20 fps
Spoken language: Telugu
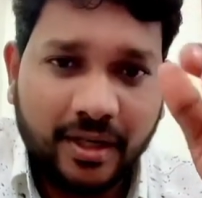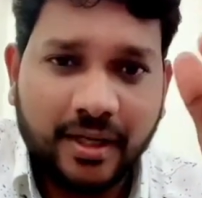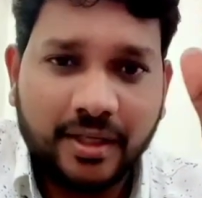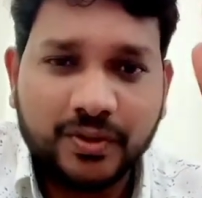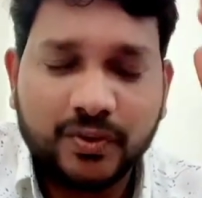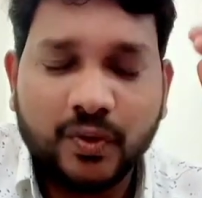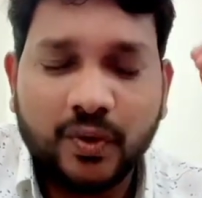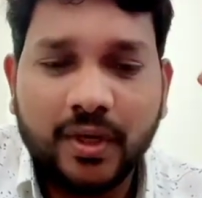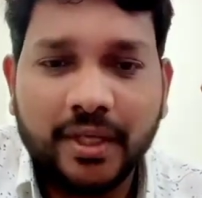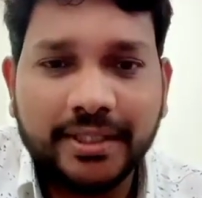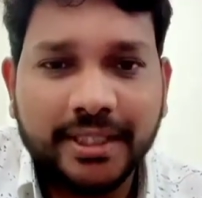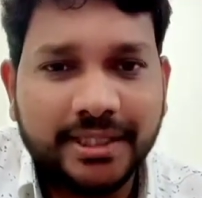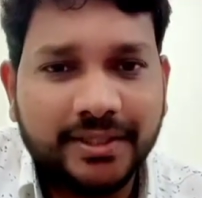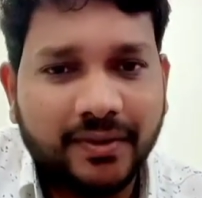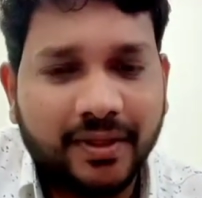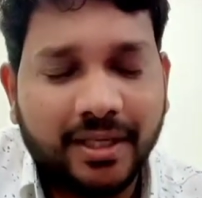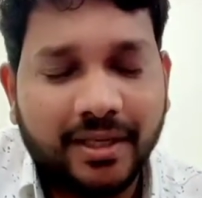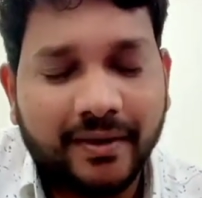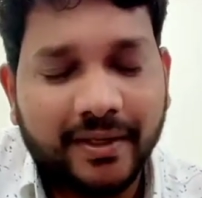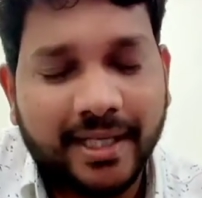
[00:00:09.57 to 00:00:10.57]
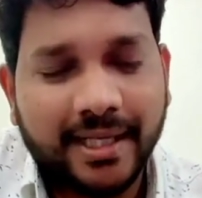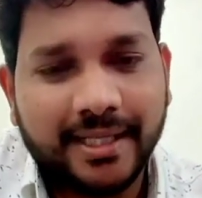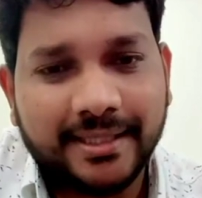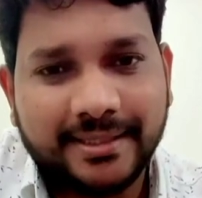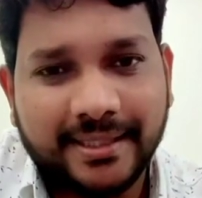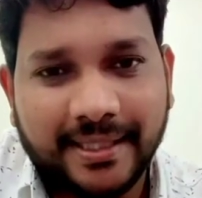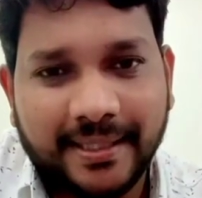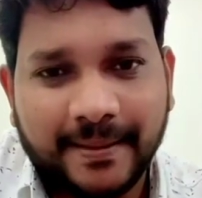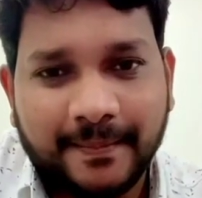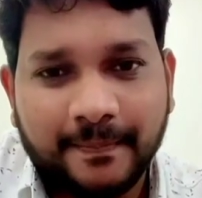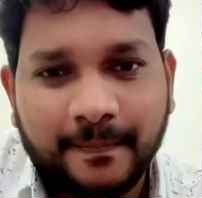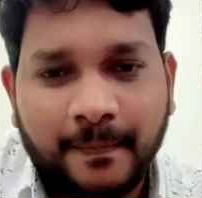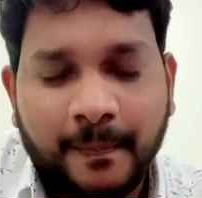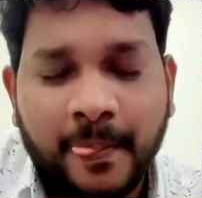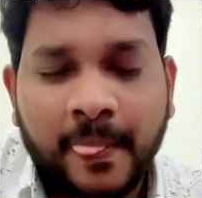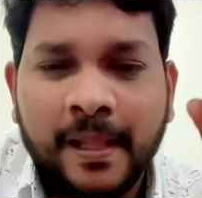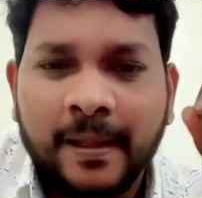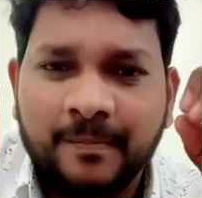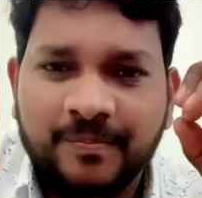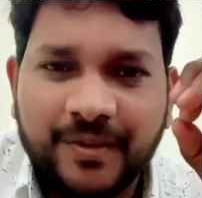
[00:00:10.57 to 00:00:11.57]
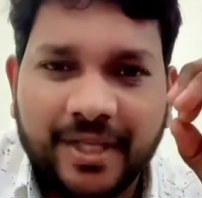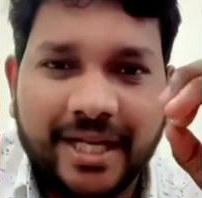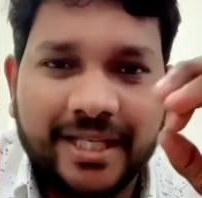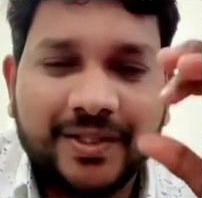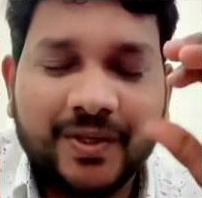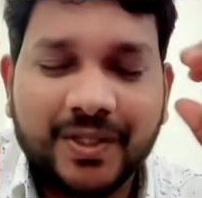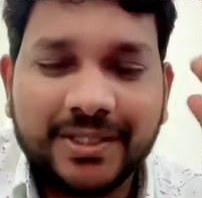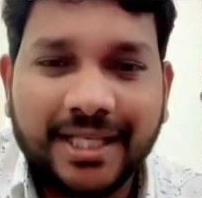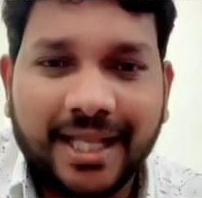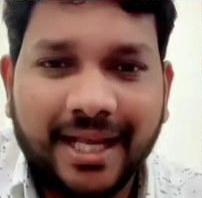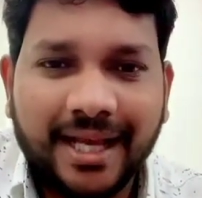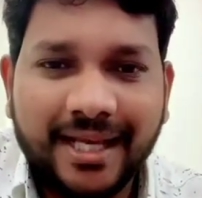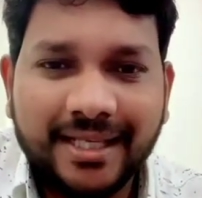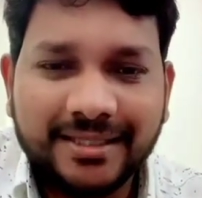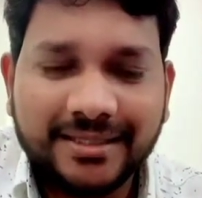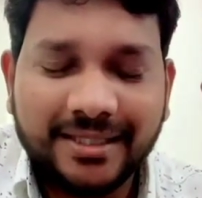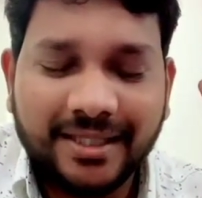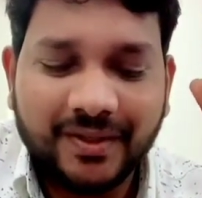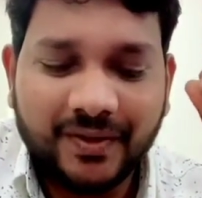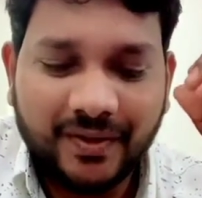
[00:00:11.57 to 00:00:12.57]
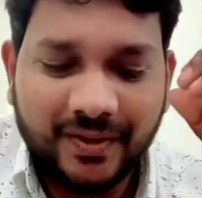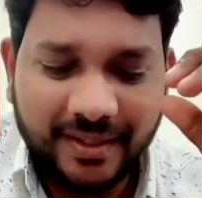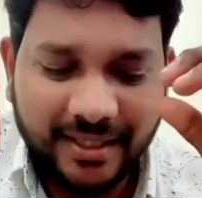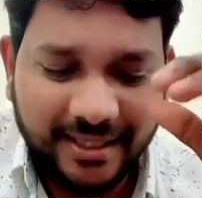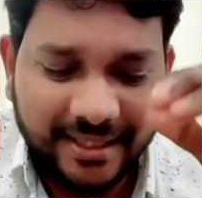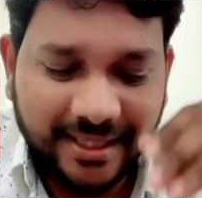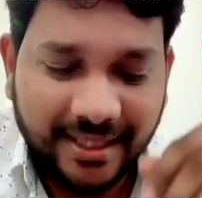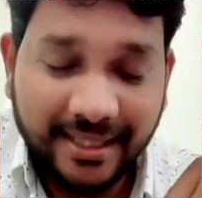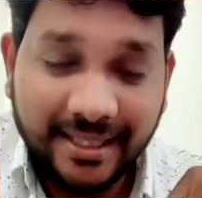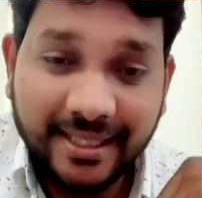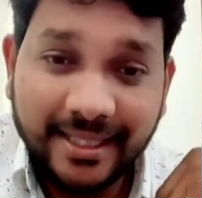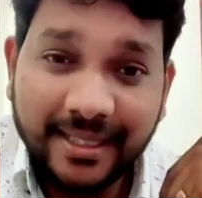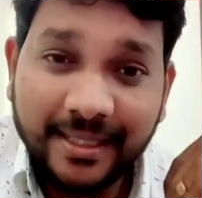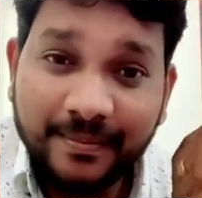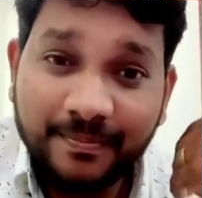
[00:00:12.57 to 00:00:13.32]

స్కూల్లో చేసే వాళ్ళు ఎవరికైనా సరే నేనైతే ఒక సలహా ఇస్తున్నాను ఏంటంటే